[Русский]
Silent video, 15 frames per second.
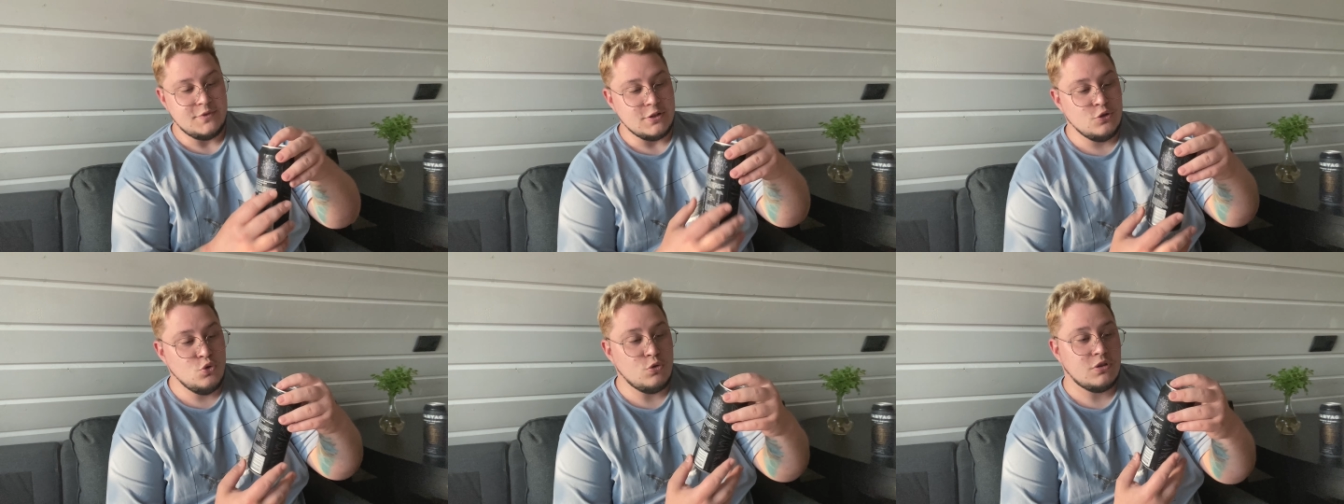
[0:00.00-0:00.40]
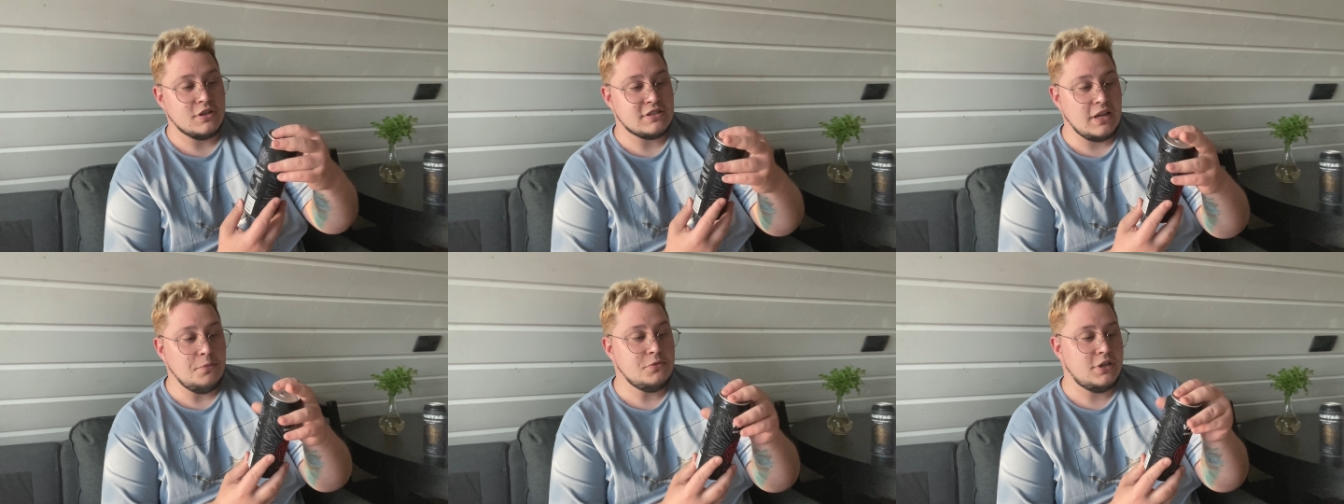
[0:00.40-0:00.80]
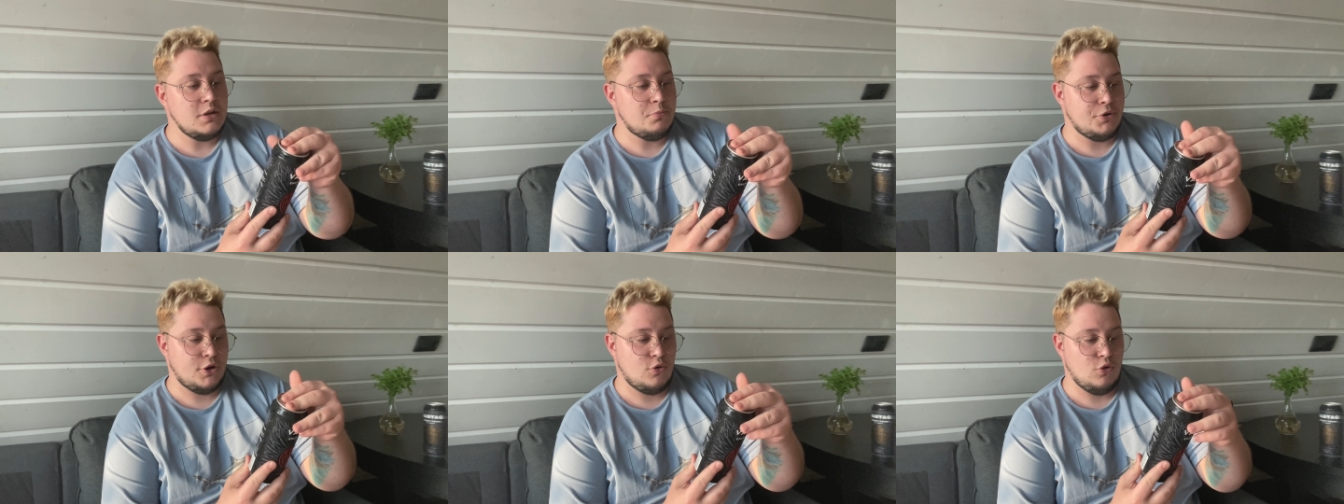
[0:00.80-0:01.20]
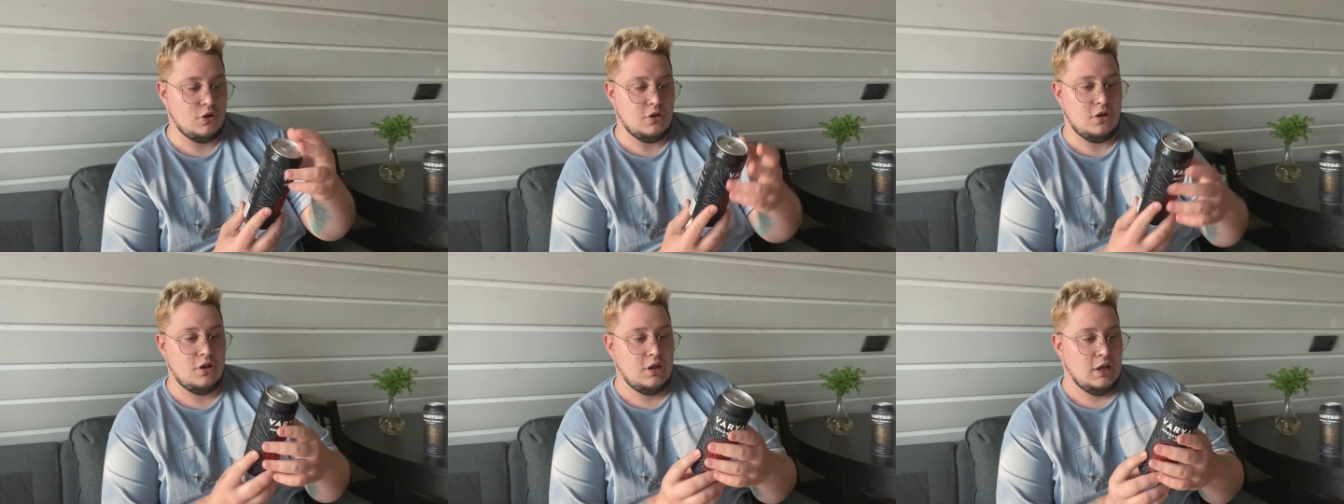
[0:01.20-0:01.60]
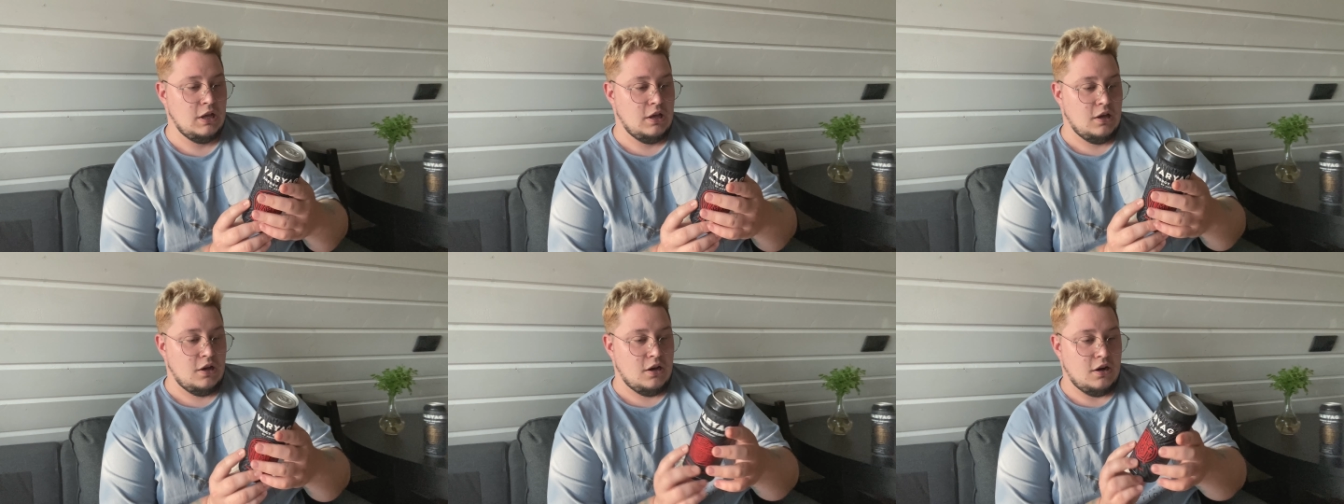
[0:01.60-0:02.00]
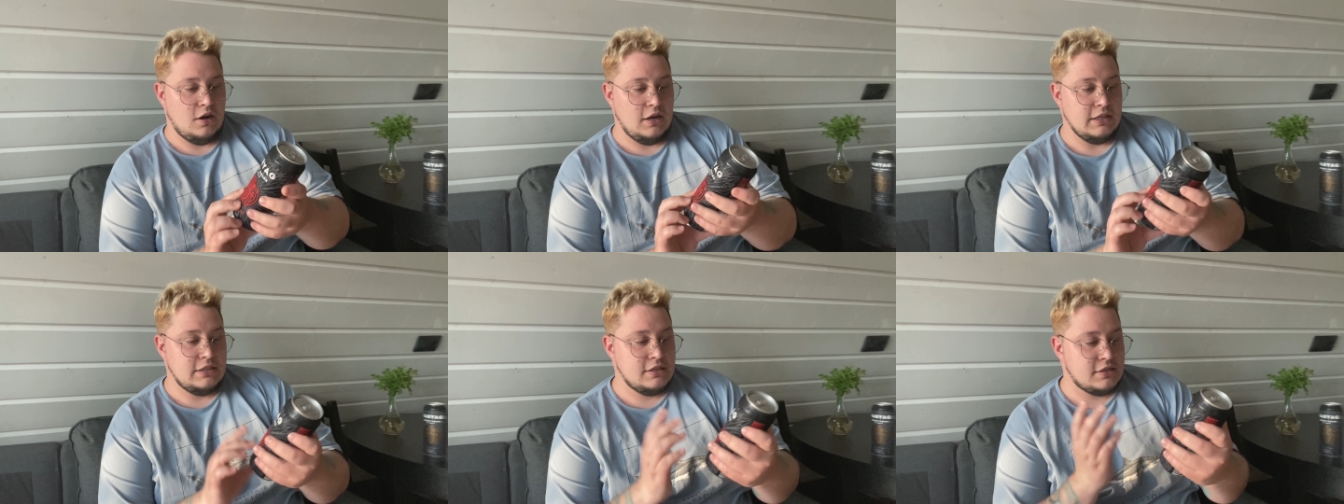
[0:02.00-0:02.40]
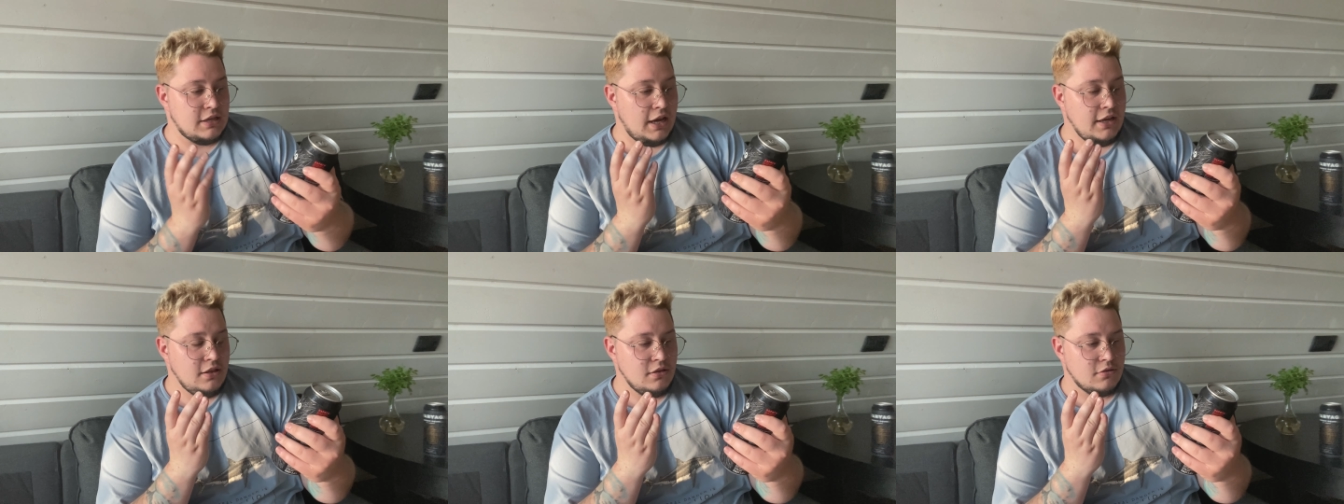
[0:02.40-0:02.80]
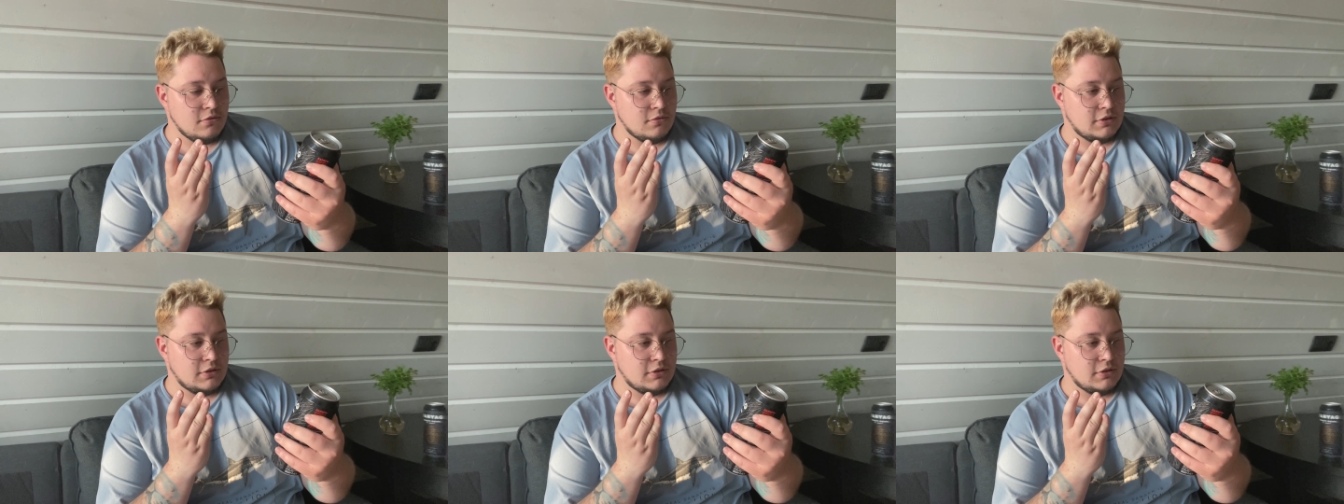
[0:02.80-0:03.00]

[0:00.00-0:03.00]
Ну, на самом деле прикольно. А, дизайн,